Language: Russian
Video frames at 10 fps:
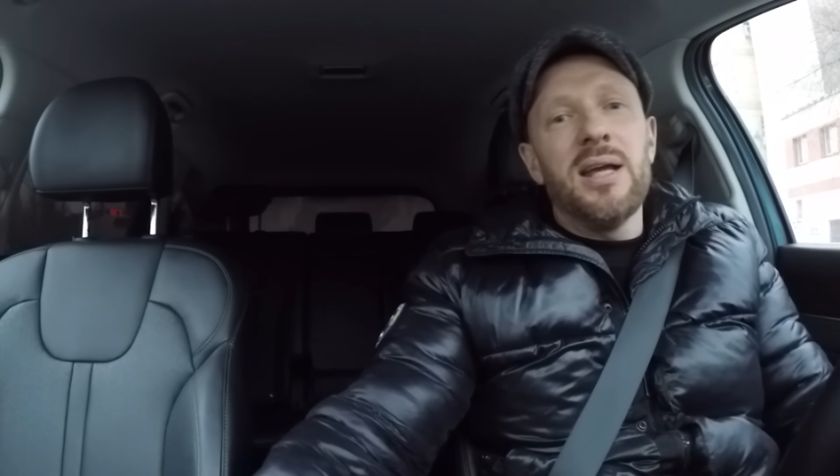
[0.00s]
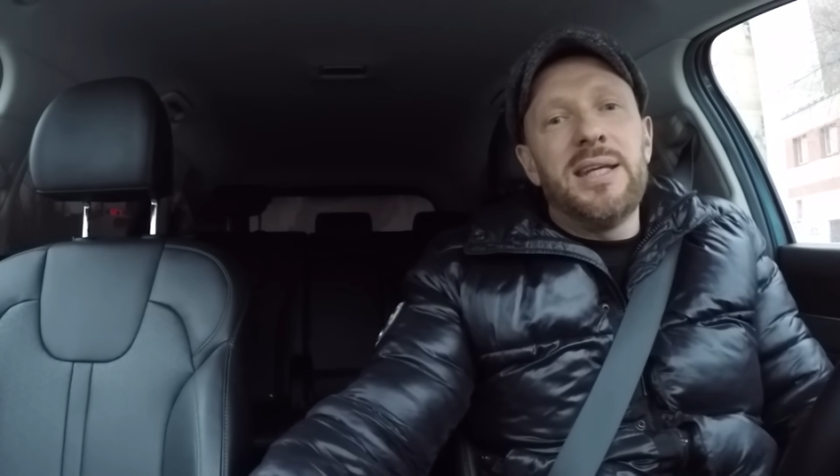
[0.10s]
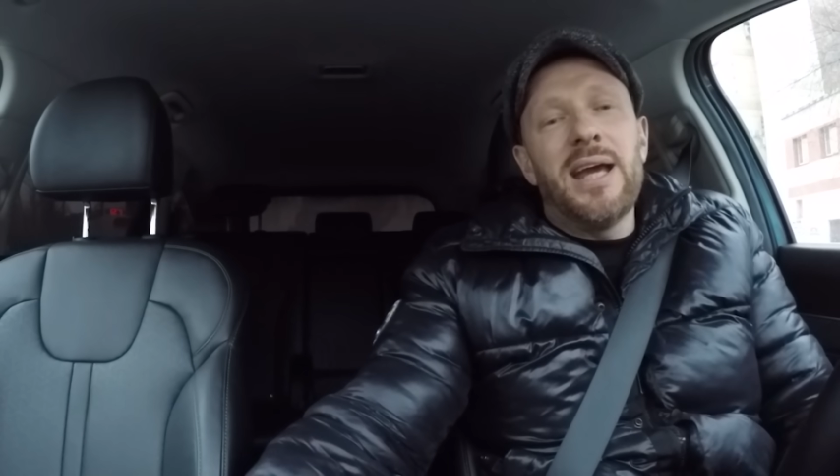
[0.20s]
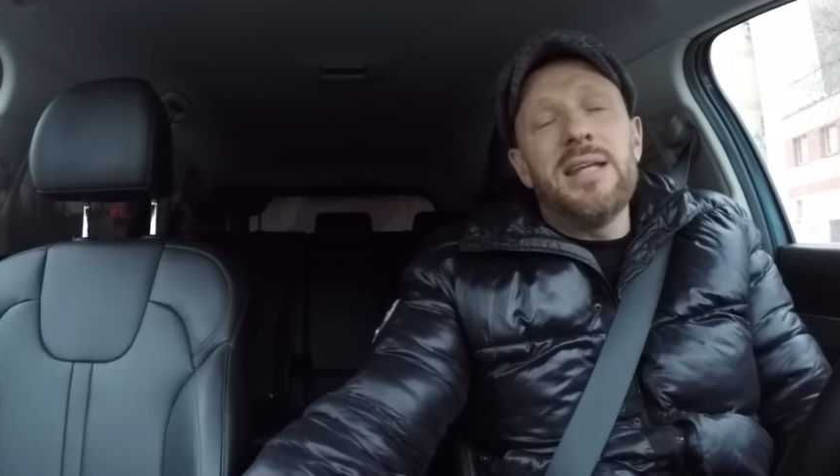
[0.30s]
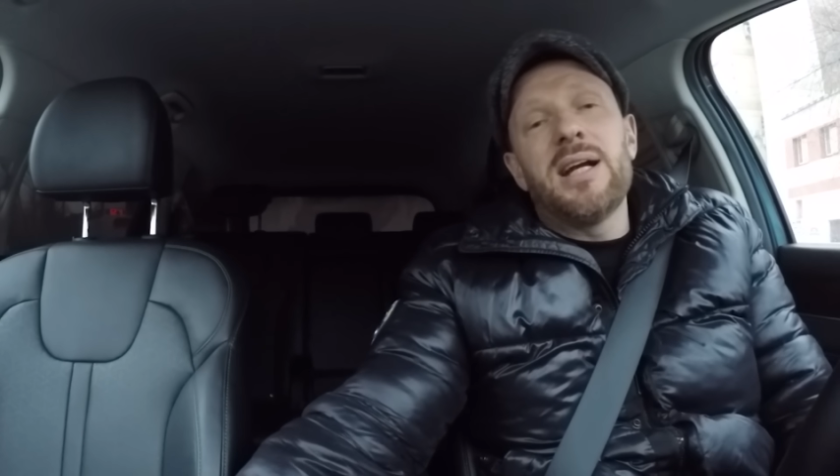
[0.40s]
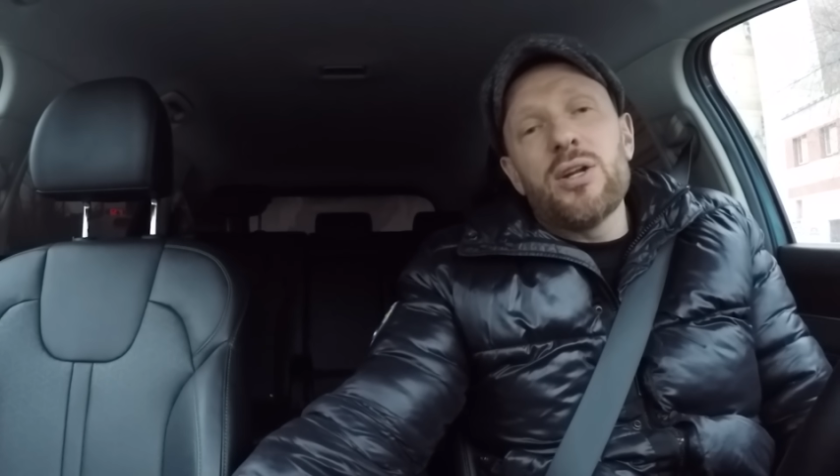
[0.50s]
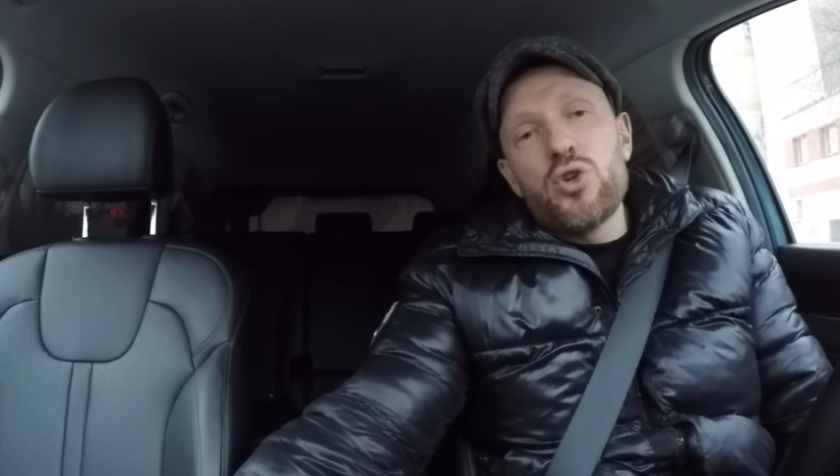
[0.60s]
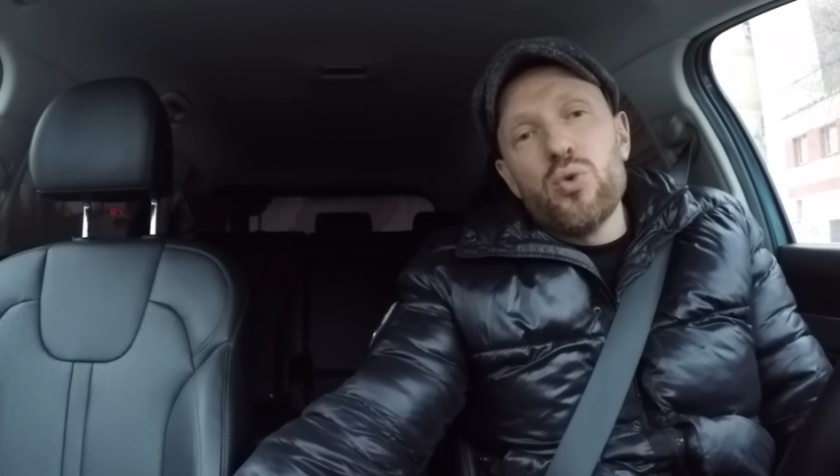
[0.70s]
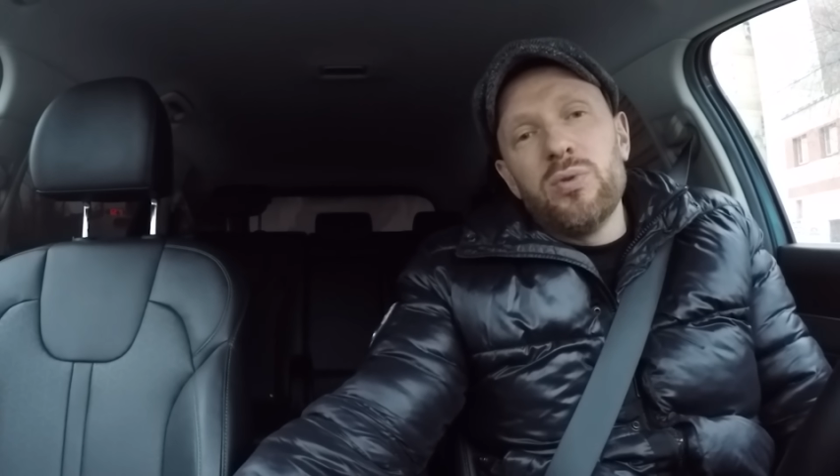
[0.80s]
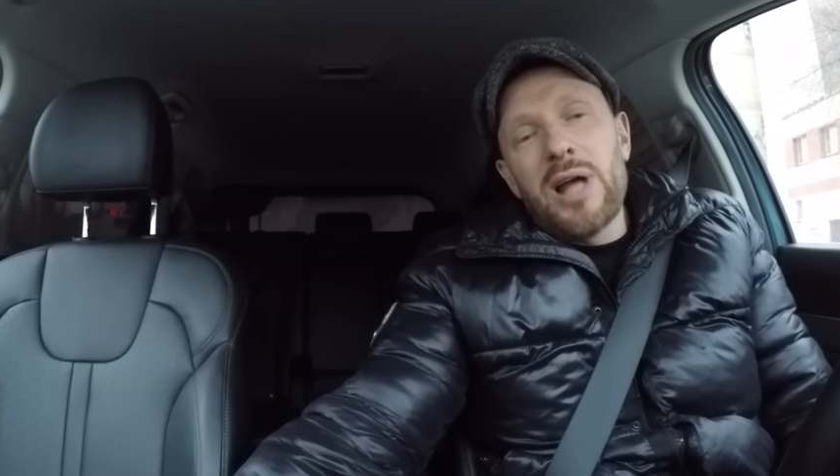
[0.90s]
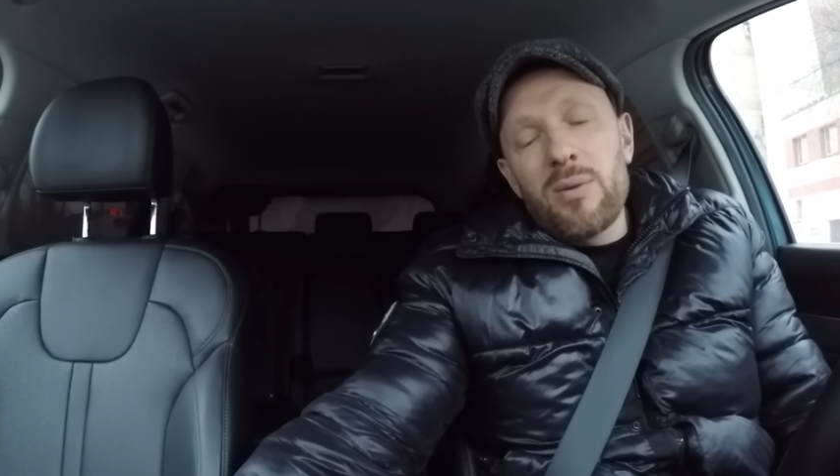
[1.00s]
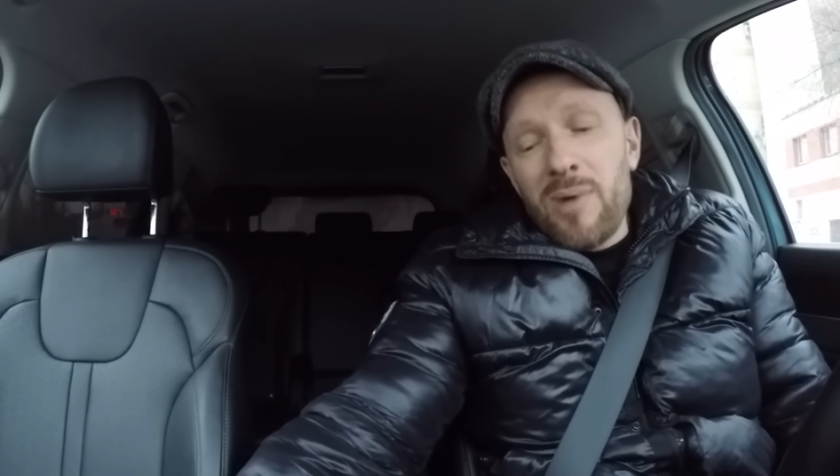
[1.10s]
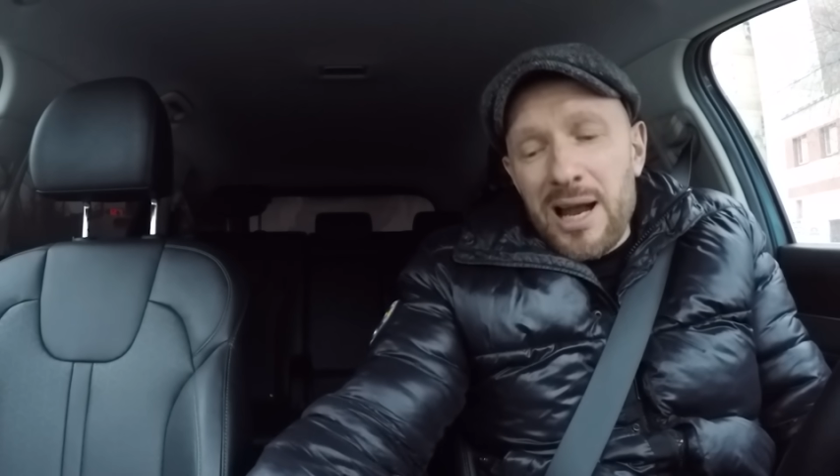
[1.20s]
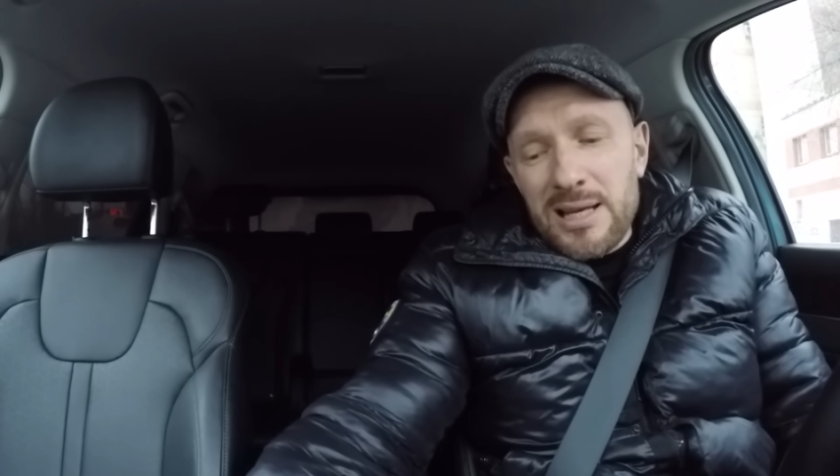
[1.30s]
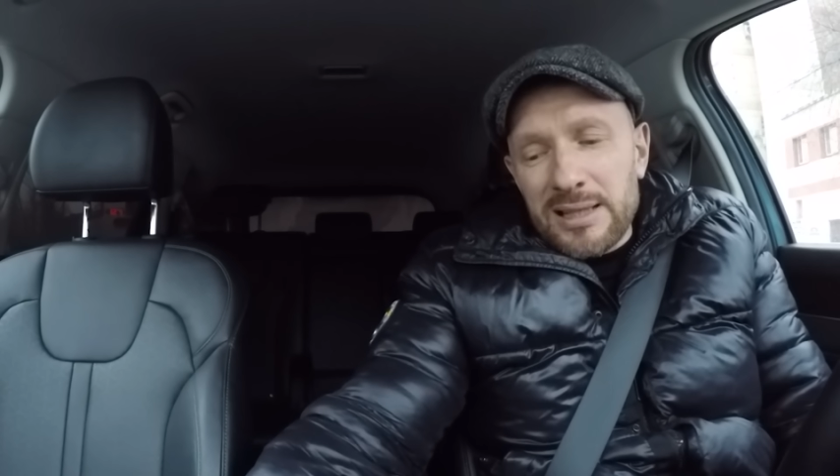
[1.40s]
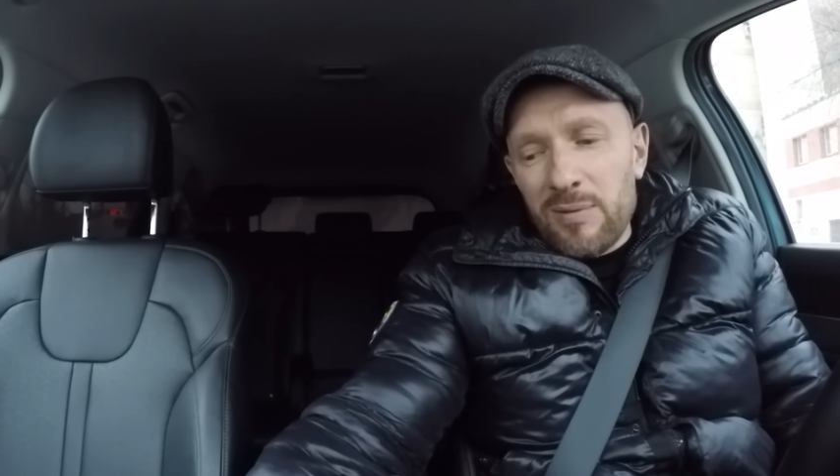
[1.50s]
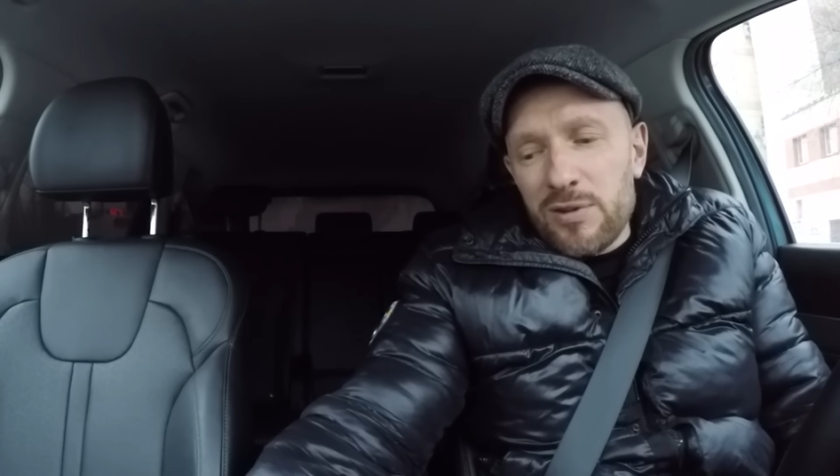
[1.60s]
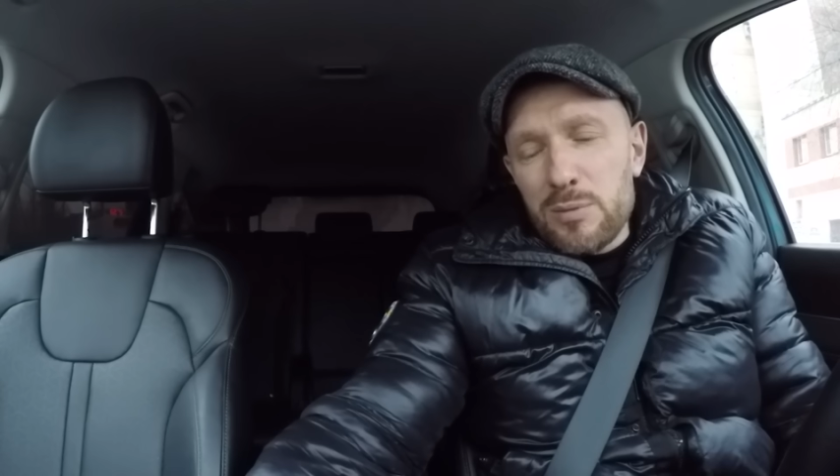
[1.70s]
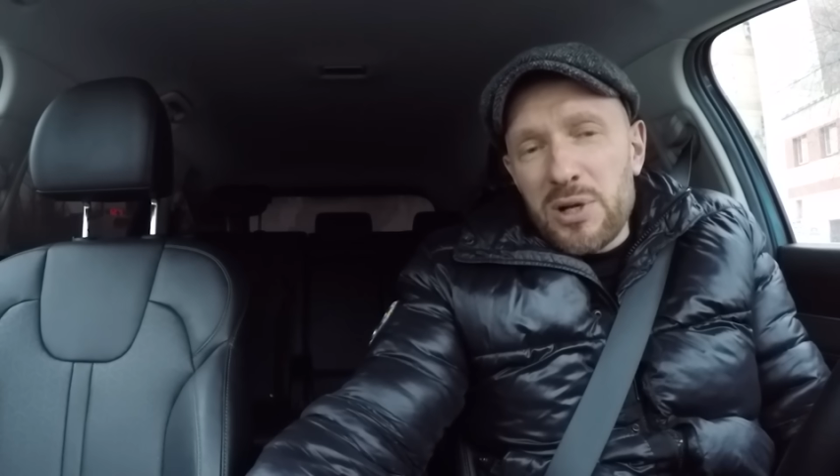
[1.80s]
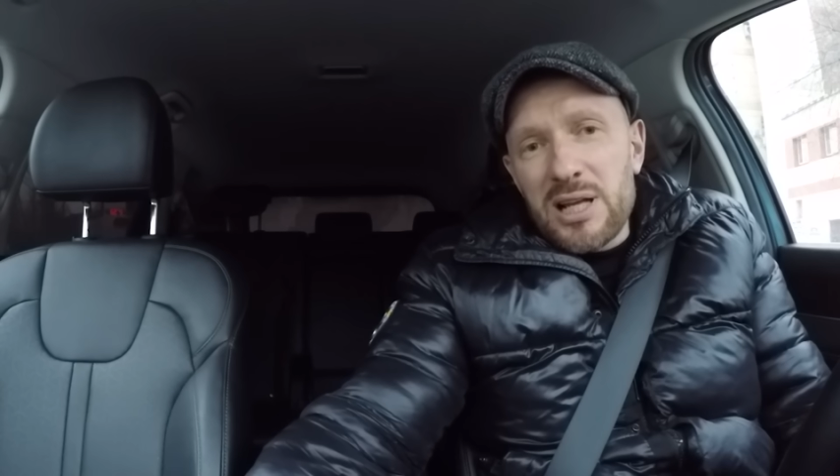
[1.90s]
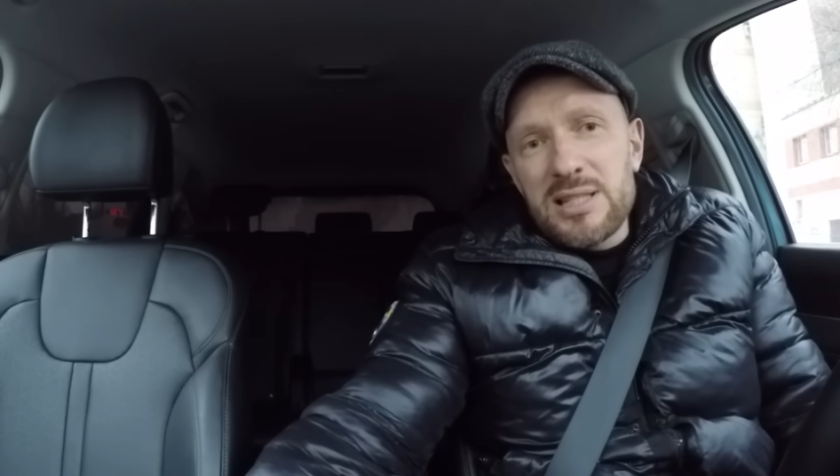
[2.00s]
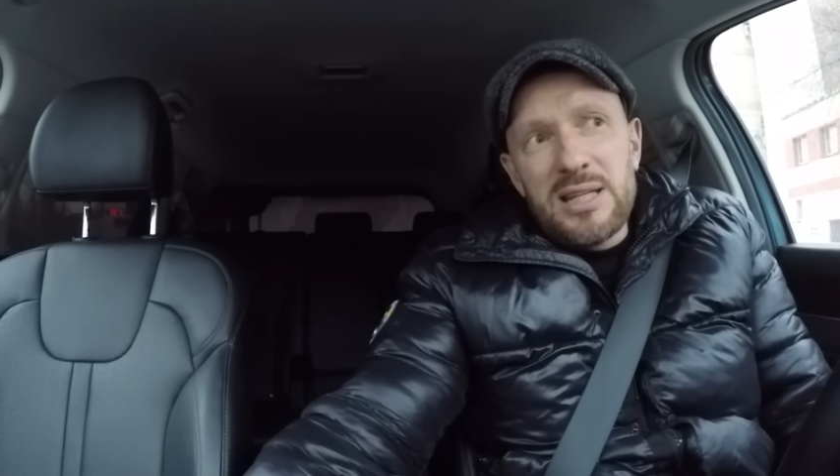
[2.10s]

Я не хочу нормально там разбираться,